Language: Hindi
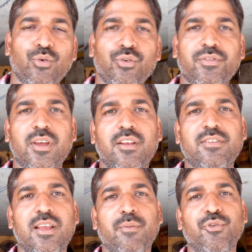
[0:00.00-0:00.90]
उसके
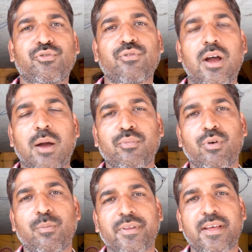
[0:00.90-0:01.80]
अनुसार हम दोस्तों
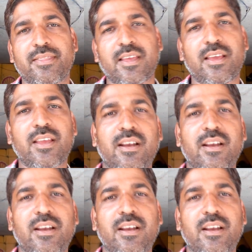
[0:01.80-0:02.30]
आपको हम बताते हैं कि